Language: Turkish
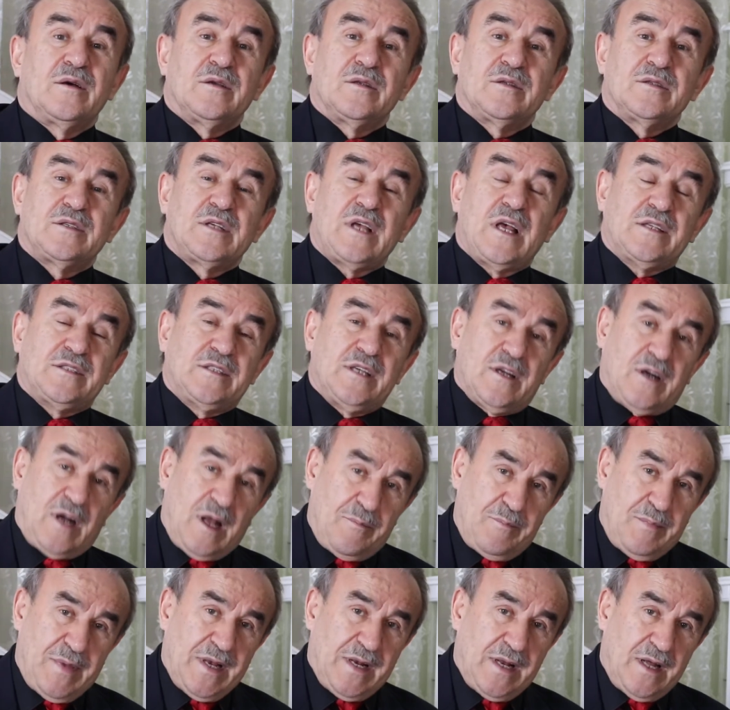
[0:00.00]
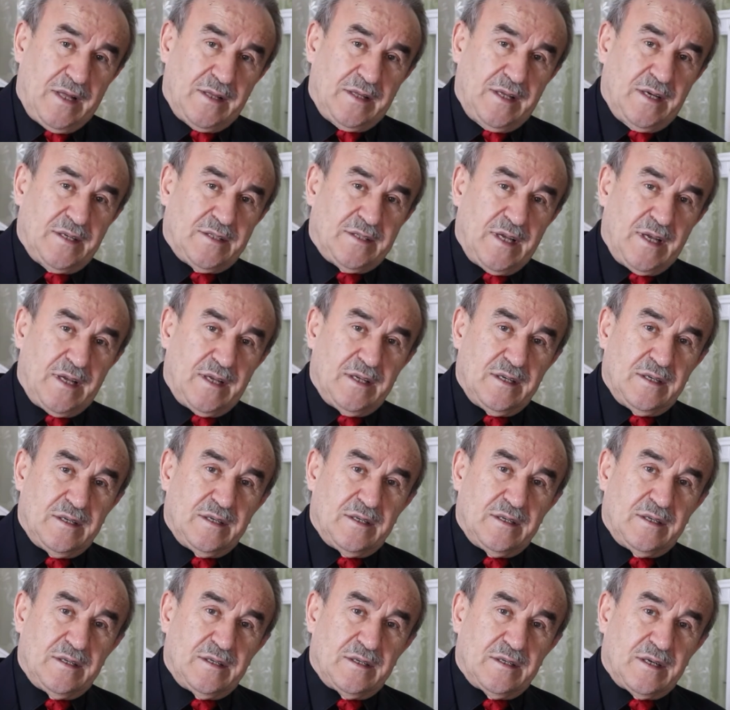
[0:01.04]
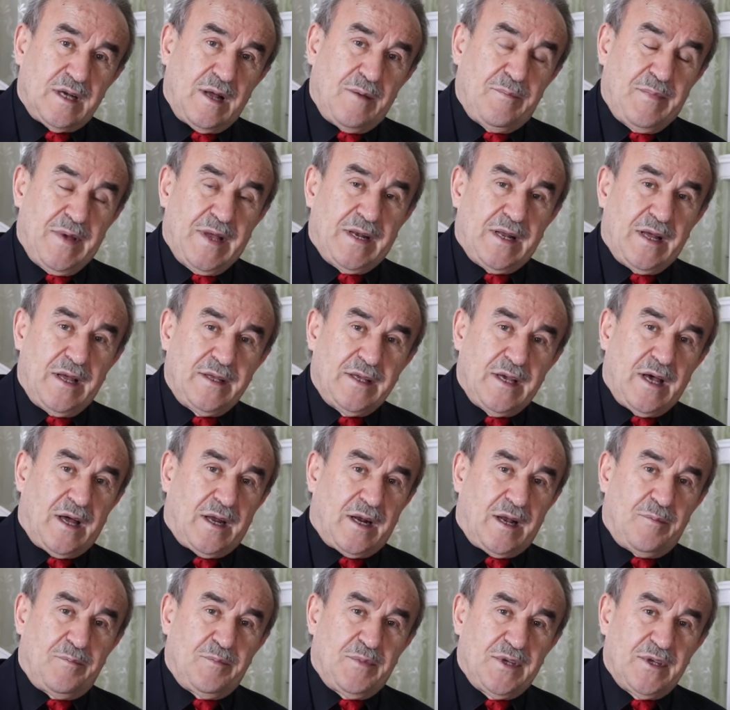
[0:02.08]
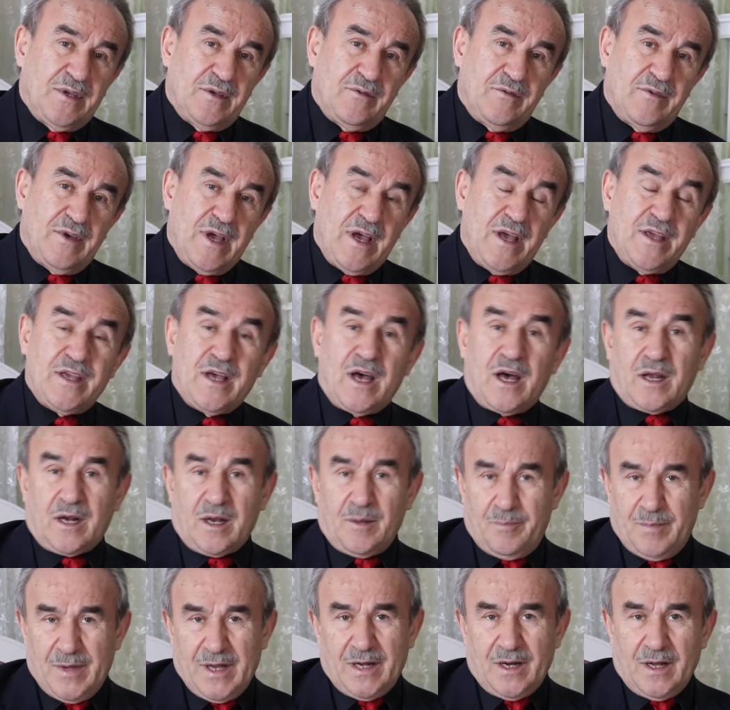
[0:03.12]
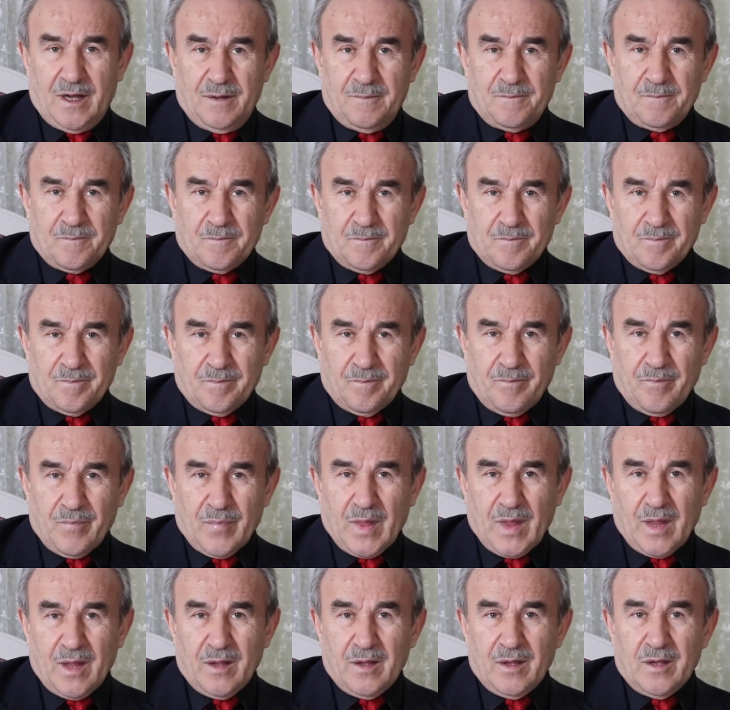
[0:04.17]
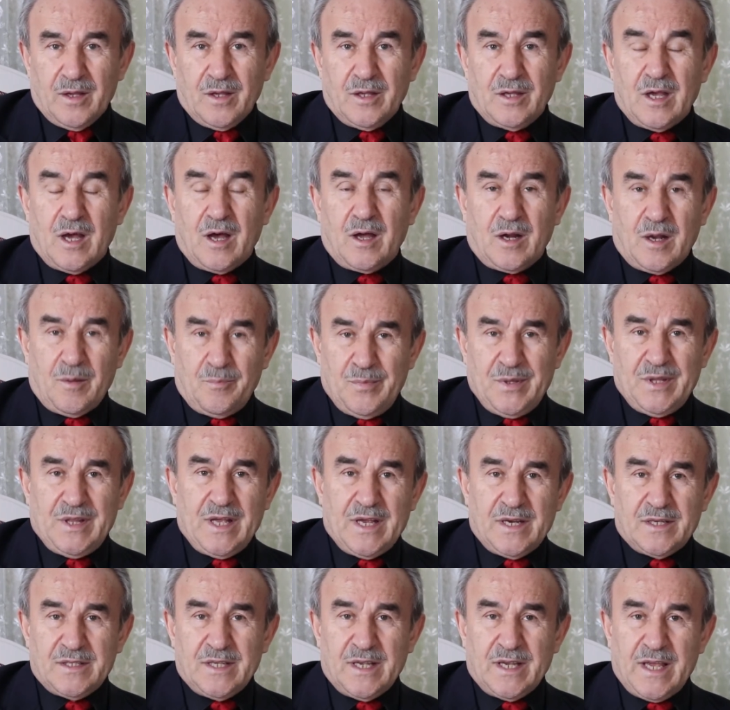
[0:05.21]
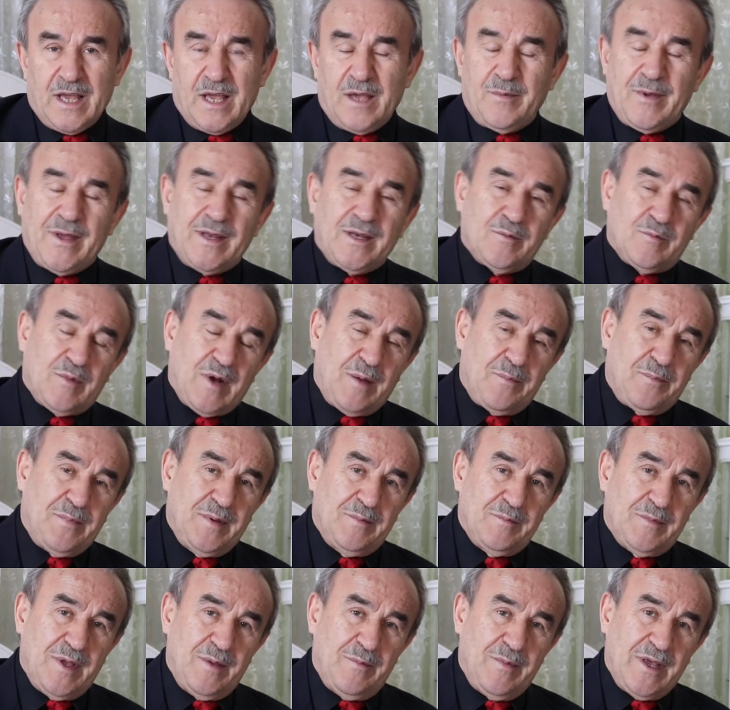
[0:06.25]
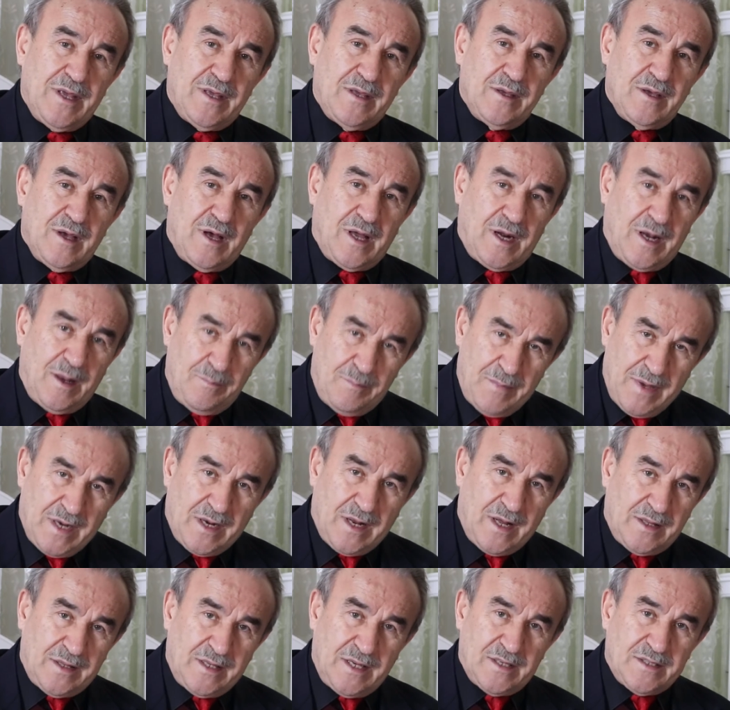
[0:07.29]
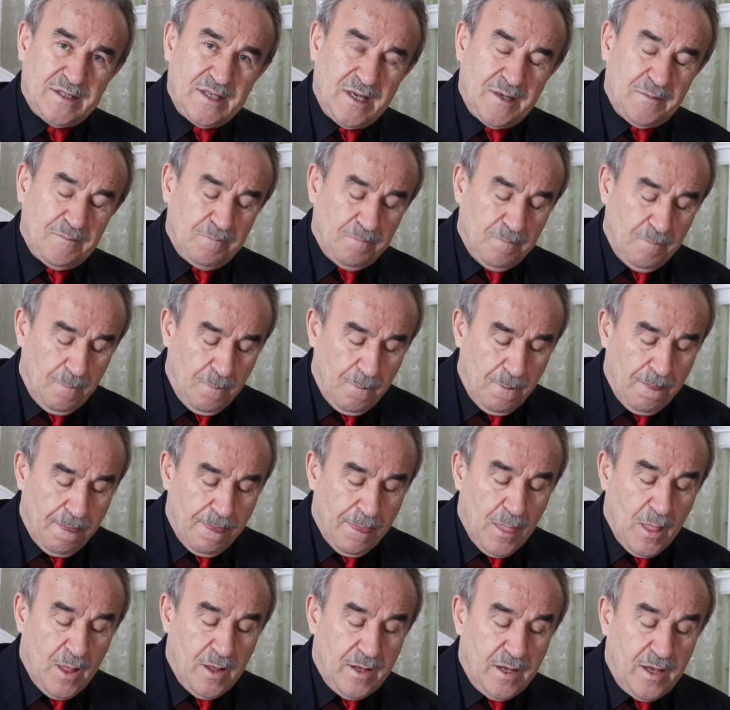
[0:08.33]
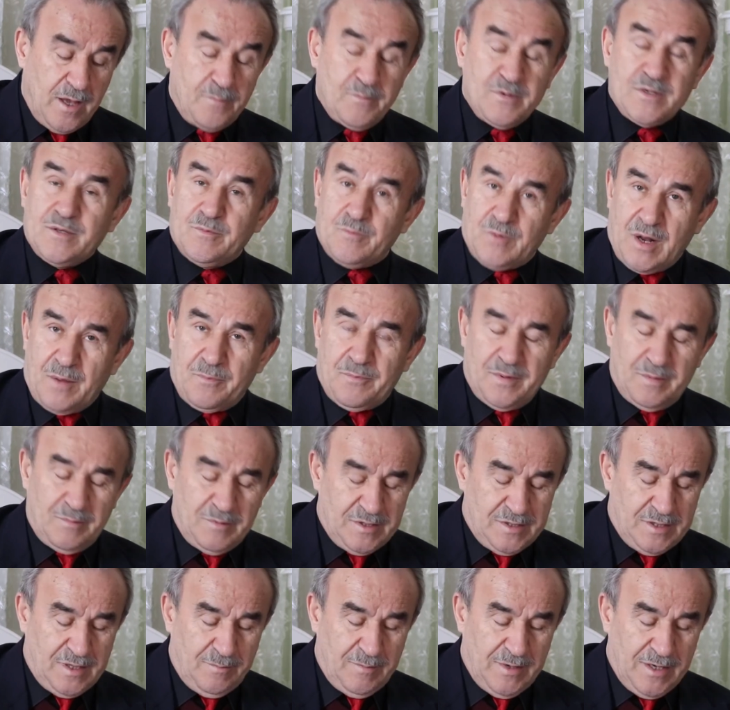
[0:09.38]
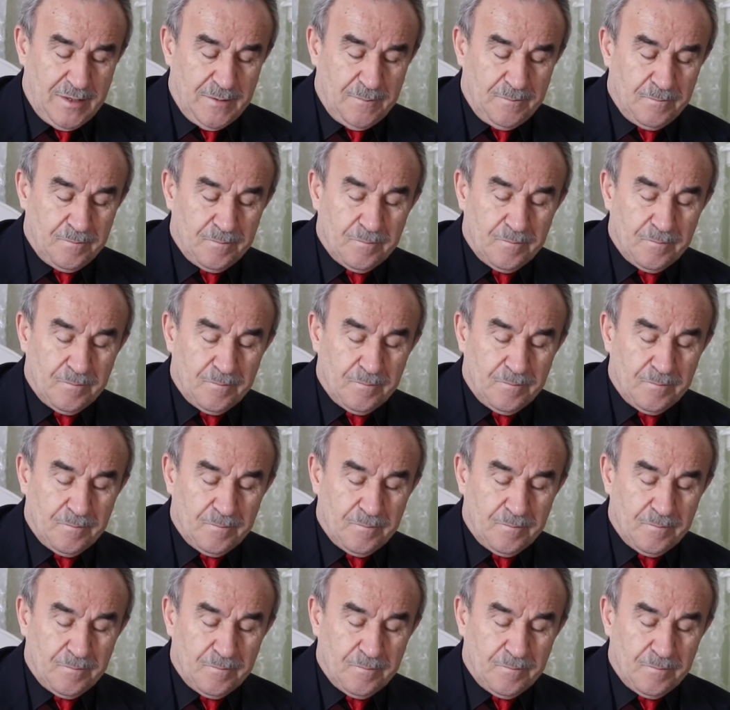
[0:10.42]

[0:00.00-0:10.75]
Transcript: sadece Rabbena dersek. Rabbena, Ya Rabbi veya Ya Rabbena. Ya Rabbi dersek ey benim Rabbim demek. Ya Rabbena dersek ey bizim Rabbimiz demek.